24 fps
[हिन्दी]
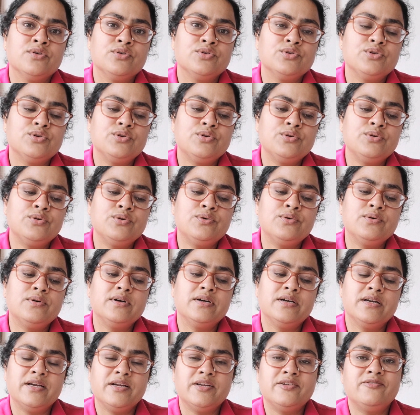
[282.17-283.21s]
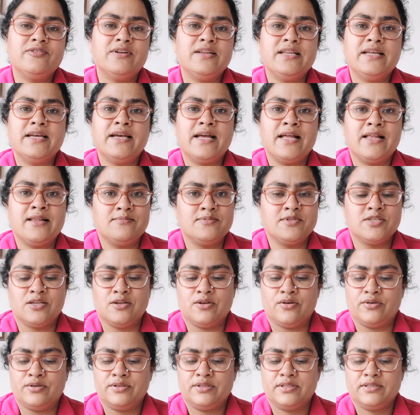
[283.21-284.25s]
तो इट रियली हेल्प्स अ
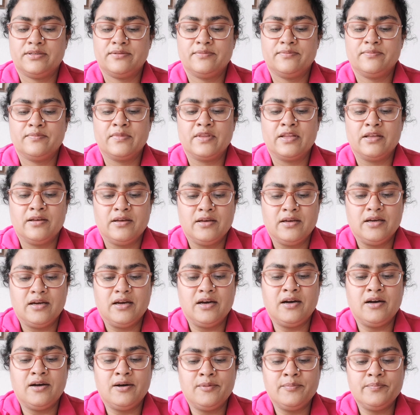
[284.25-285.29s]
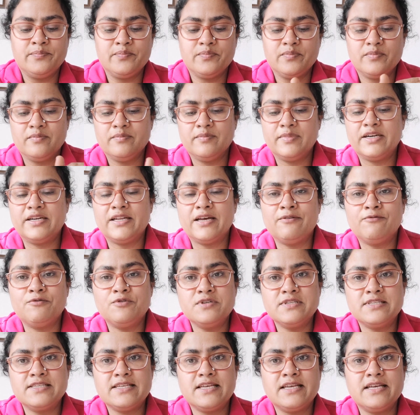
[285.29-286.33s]
लॉट बट आई
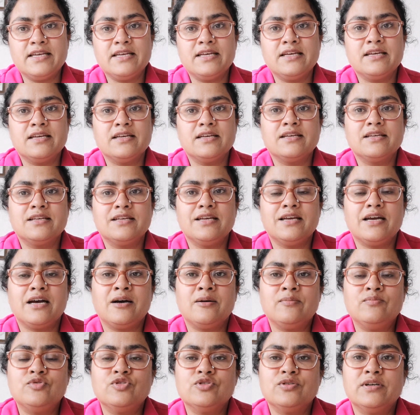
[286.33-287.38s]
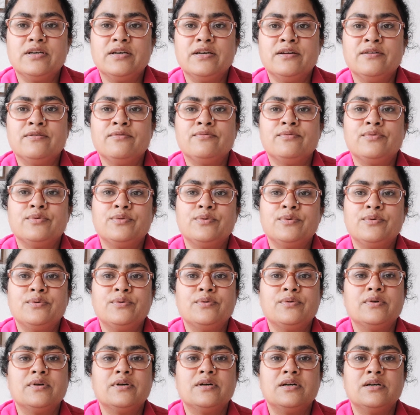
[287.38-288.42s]
वॉन्ट से कि आप जो है वो
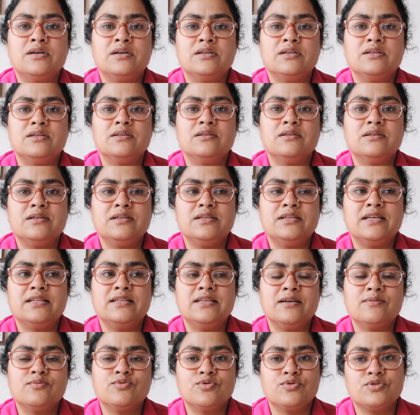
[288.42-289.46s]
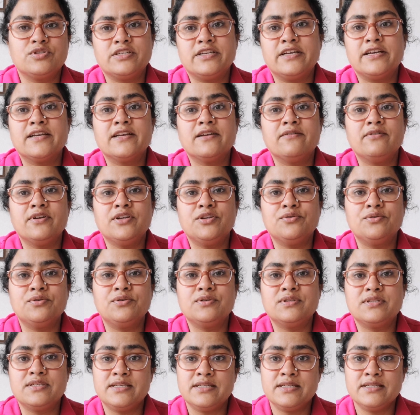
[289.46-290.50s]
uh, यदि आप सोच रहे हैं कि वीडियो
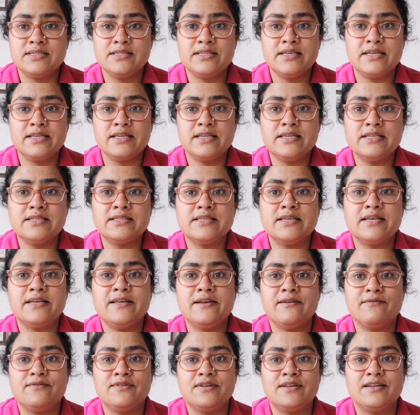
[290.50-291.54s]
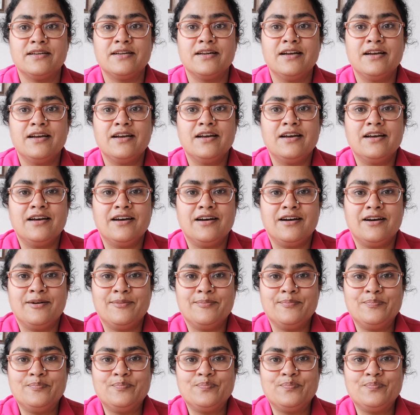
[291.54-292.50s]
सीरीज़ देखने से या फिर um,